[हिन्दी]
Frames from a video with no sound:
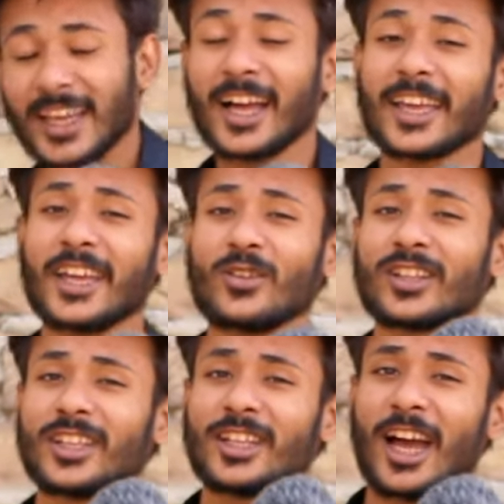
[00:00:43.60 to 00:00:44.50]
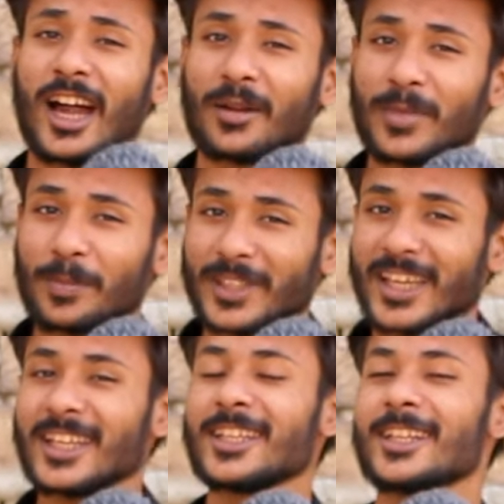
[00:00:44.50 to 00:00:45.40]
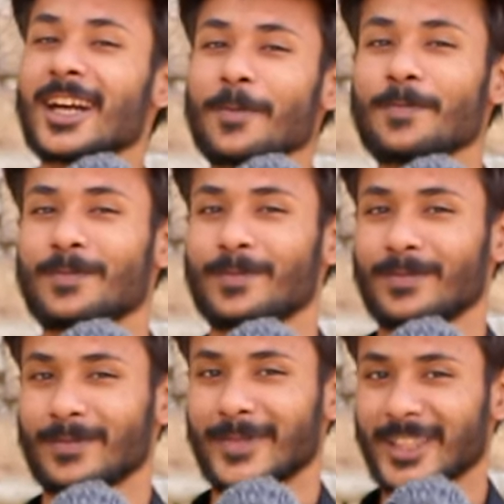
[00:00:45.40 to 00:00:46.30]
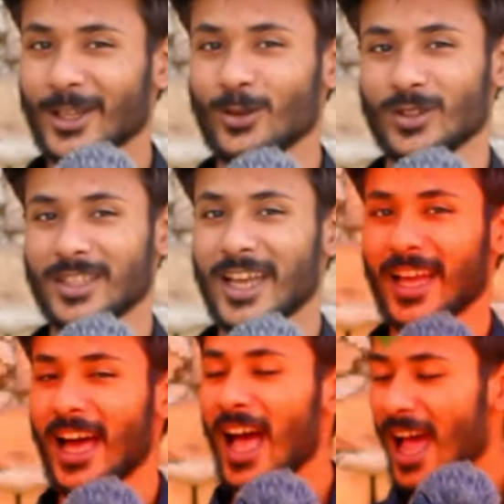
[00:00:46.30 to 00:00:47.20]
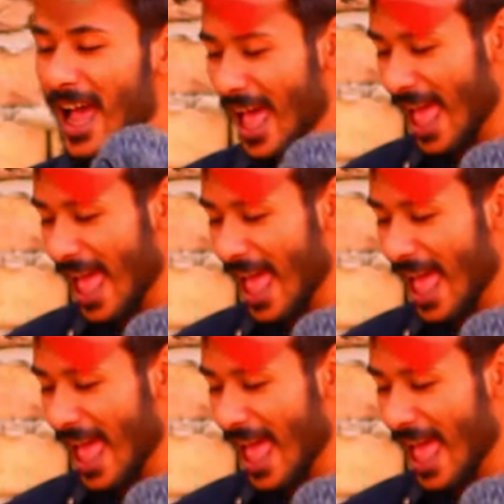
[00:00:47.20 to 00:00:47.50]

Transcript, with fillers: चलेगा कि उनकी गाल पता नहीं कब ये घुस जाएगा